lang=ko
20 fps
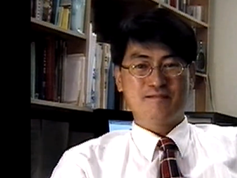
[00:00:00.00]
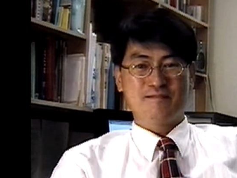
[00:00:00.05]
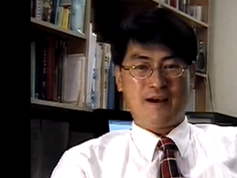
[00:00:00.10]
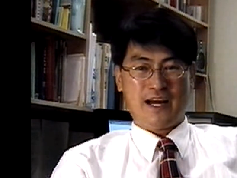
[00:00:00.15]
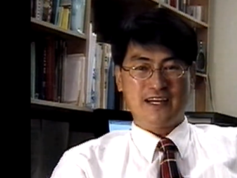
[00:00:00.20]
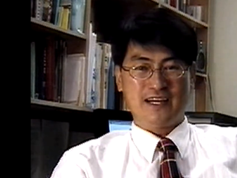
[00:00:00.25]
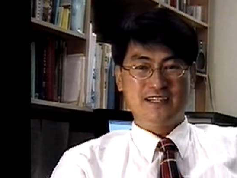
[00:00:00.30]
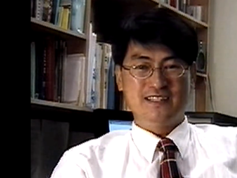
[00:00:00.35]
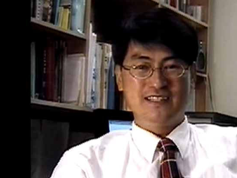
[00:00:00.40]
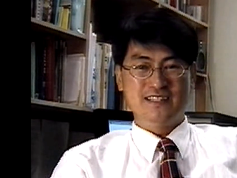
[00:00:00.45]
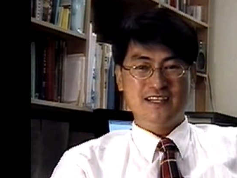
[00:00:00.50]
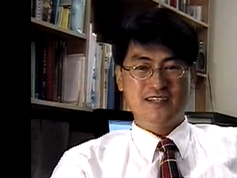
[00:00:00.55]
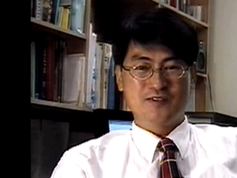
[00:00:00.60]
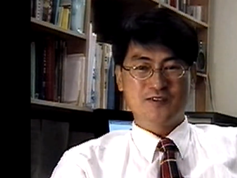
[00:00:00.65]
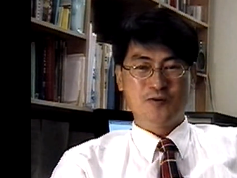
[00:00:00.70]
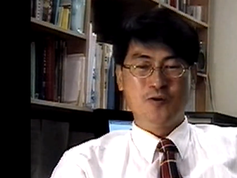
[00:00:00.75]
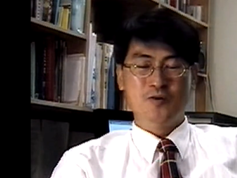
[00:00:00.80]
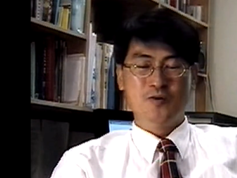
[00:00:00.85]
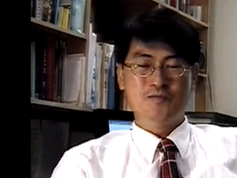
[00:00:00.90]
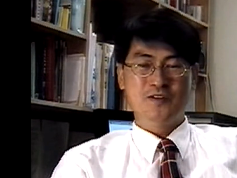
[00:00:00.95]
많은
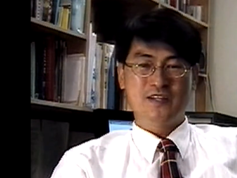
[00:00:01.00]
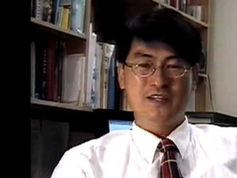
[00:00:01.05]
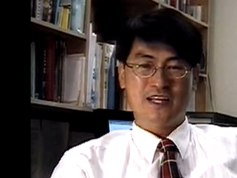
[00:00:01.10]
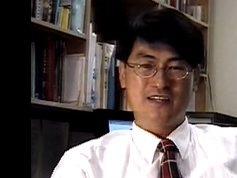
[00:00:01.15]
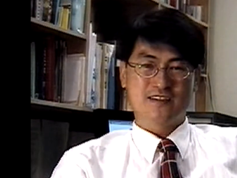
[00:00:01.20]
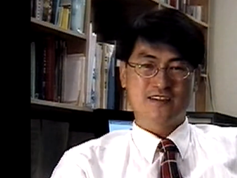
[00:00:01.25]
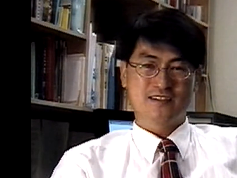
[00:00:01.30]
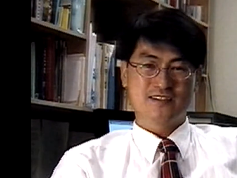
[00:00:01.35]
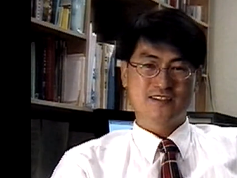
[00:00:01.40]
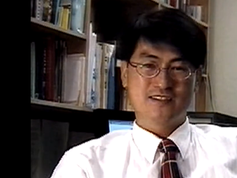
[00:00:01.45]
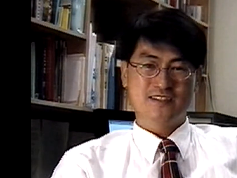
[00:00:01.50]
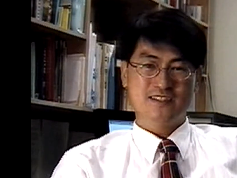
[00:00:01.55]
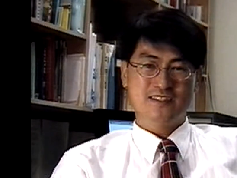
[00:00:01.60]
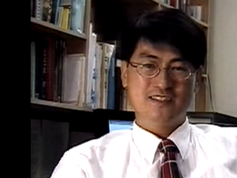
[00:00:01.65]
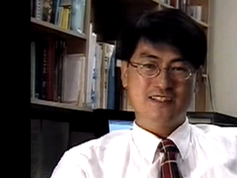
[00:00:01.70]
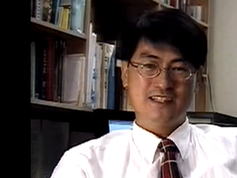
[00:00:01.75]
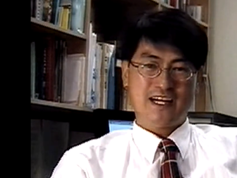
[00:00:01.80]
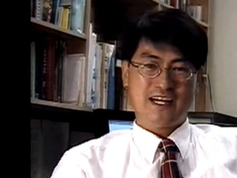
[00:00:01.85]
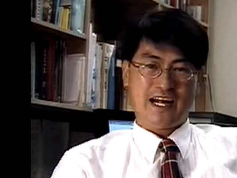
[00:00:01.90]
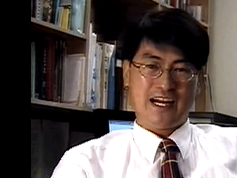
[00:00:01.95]
도움이 되는 것을
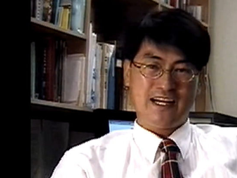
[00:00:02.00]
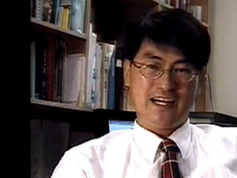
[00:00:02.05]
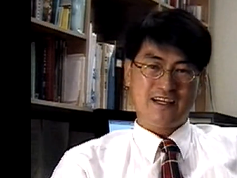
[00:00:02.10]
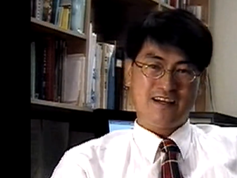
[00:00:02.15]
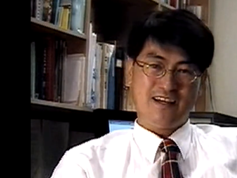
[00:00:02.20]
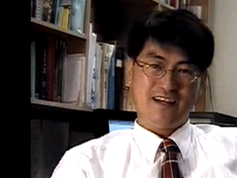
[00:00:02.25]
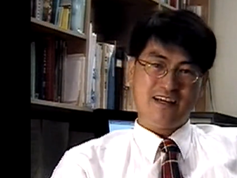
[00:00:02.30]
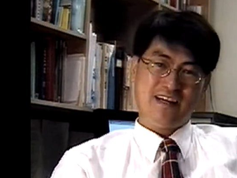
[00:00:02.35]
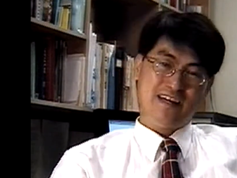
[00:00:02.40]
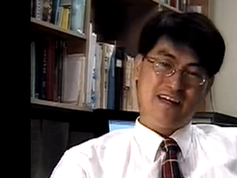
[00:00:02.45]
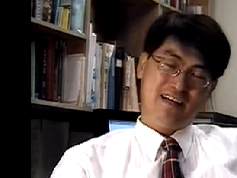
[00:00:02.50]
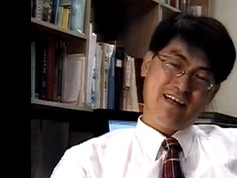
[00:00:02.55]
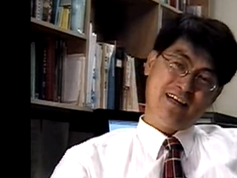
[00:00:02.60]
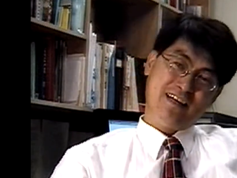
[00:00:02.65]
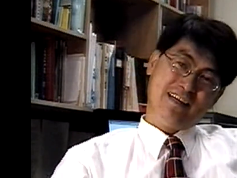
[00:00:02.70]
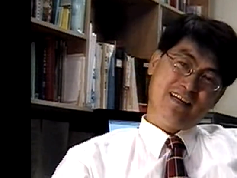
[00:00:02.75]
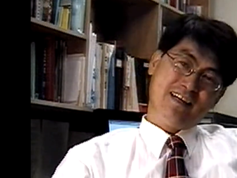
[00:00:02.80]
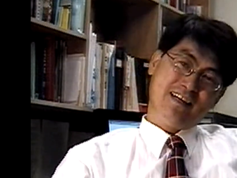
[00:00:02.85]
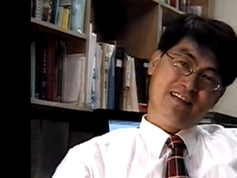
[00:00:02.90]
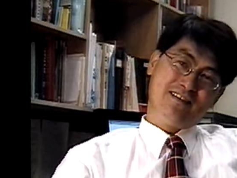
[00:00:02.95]
알게
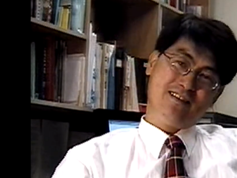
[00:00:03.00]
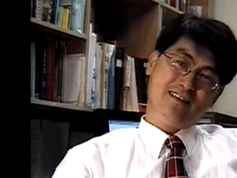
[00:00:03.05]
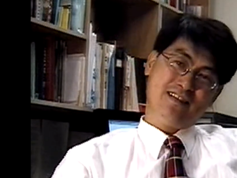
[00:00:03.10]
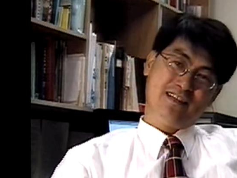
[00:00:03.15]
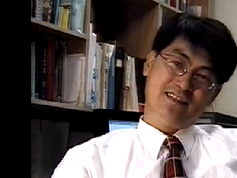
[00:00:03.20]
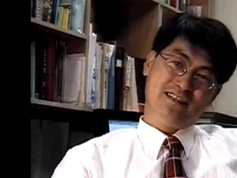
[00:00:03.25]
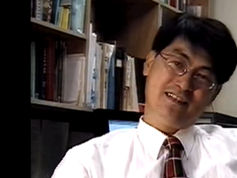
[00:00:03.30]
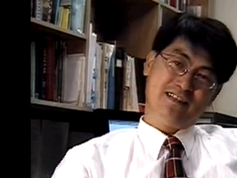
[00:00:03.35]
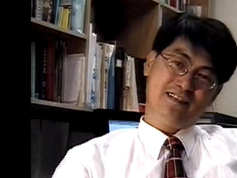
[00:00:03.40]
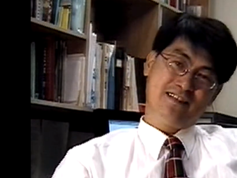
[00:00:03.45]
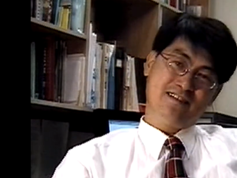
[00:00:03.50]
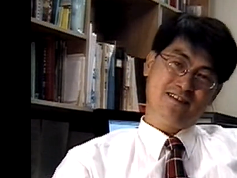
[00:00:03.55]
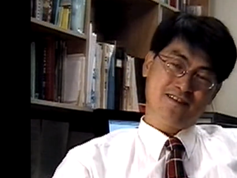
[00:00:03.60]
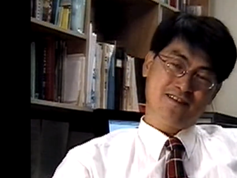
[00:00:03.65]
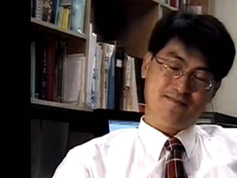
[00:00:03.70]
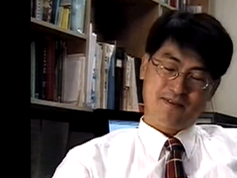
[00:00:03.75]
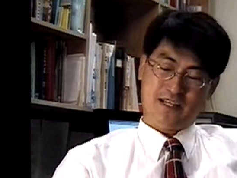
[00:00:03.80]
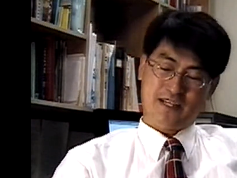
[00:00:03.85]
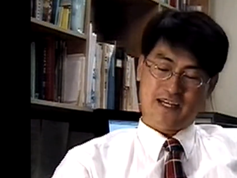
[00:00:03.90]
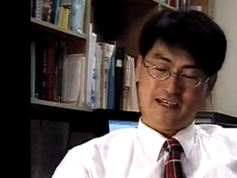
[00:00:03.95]
되실
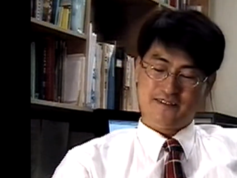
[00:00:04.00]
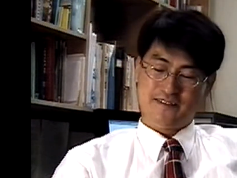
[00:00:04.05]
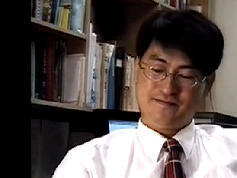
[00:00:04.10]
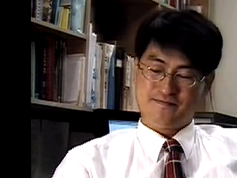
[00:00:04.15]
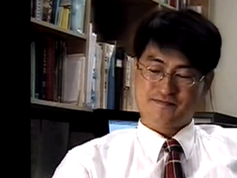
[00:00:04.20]
것입니다.